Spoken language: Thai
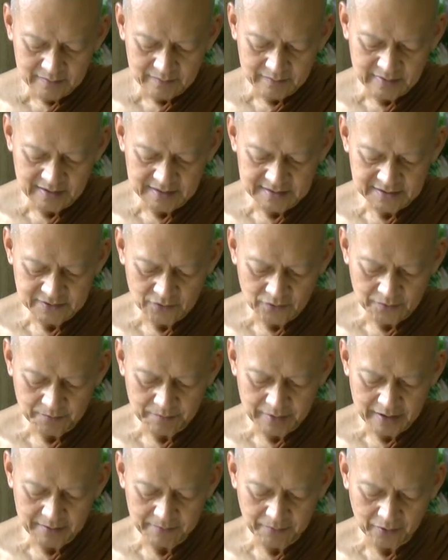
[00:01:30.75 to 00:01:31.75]
มีสุข
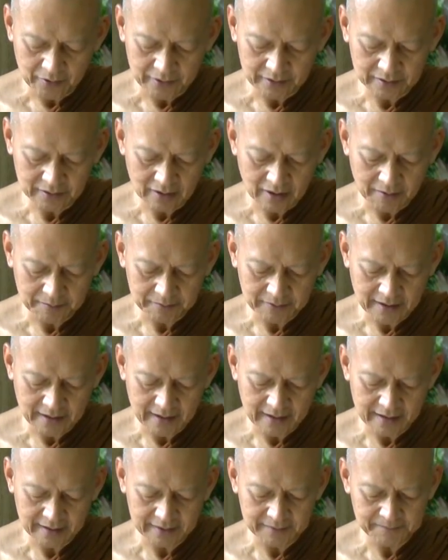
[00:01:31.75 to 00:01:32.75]
เป็นผลตอบแท
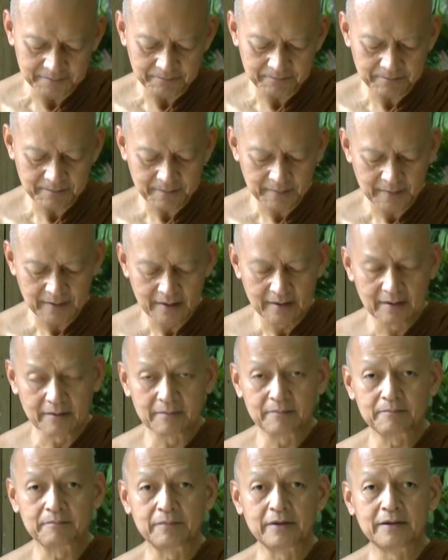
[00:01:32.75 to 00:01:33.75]
น
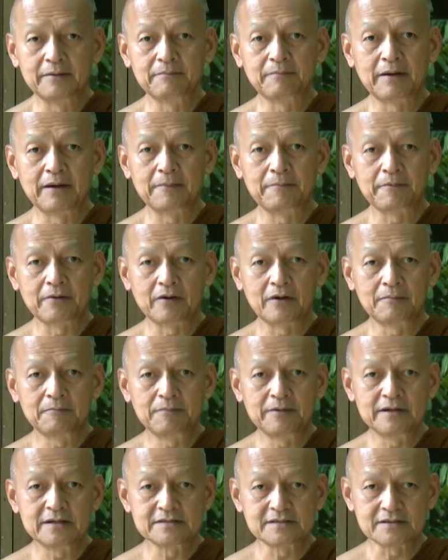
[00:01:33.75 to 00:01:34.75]
เป็นไปพร้อม
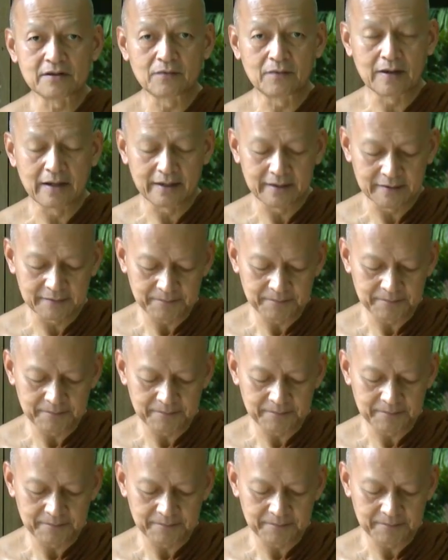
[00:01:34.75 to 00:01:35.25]
เพื่อสวรรค์